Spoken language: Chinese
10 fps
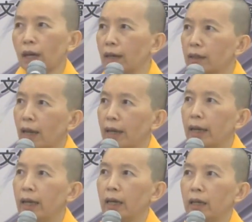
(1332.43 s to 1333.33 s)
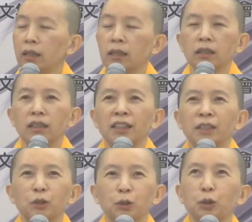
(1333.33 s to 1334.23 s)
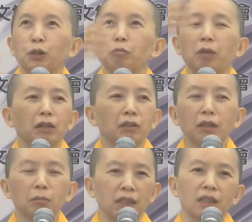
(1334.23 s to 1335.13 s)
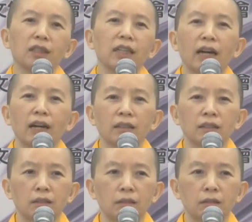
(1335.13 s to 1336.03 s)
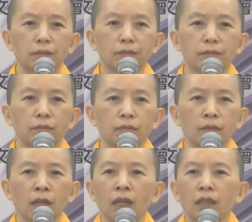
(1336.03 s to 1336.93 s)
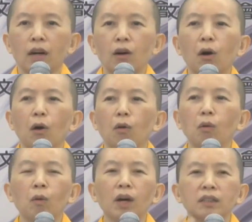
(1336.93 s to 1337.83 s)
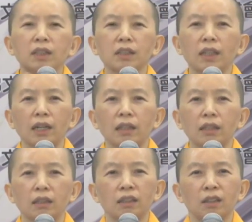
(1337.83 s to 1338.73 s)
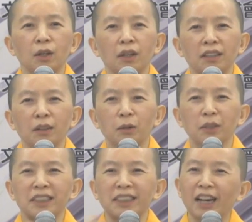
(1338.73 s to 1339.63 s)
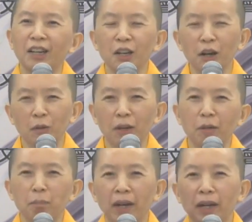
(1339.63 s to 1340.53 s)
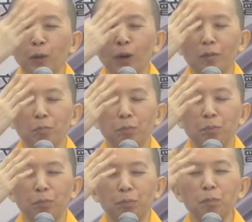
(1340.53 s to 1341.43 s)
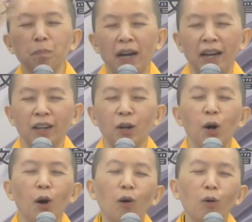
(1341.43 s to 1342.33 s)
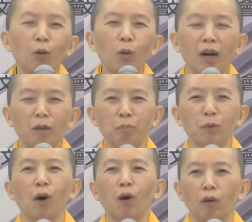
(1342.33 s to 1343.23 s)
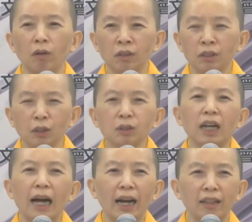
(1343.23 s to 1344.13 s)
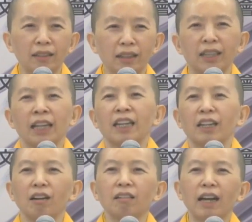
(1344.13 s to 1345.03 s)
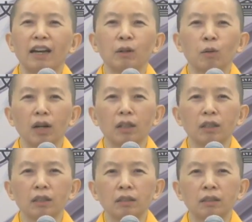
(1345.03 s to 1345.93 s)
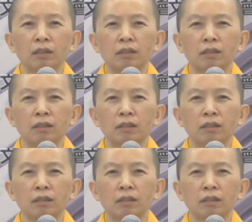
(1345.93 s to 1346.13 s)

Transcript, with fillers: 还带黑，绝对没有那么的亮。然后红光进来呢，我讲很好玩，白光不白，红光不红，都是暗的。然后蓝光呢，